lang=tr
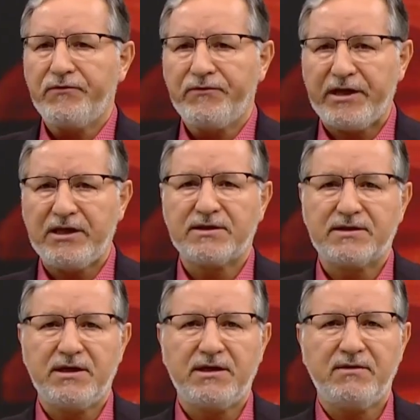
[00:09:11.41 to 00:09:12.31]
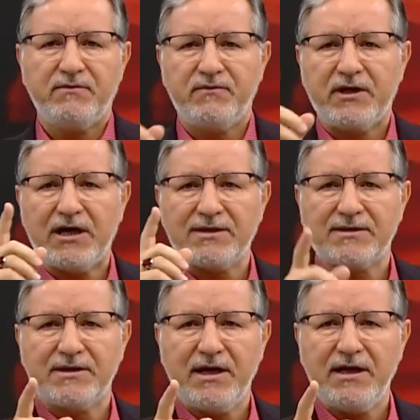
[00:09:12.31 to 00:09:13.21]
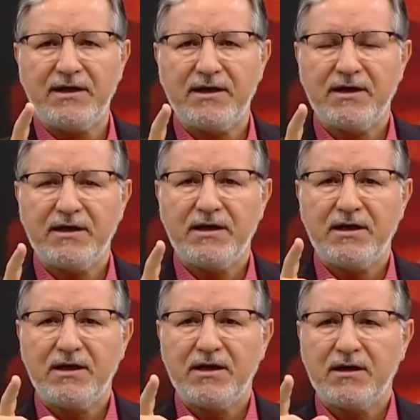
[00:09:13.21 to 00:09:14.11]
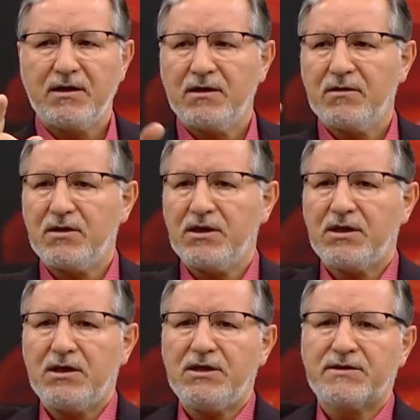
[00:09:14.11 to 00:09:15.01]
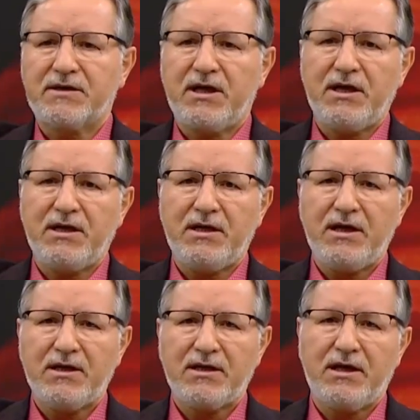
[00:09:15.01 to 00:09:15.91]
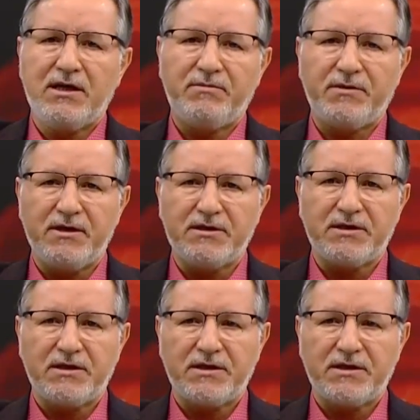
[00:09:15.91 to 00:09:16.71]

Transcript: Filistin, Gazze İsrail'e galip gelecek.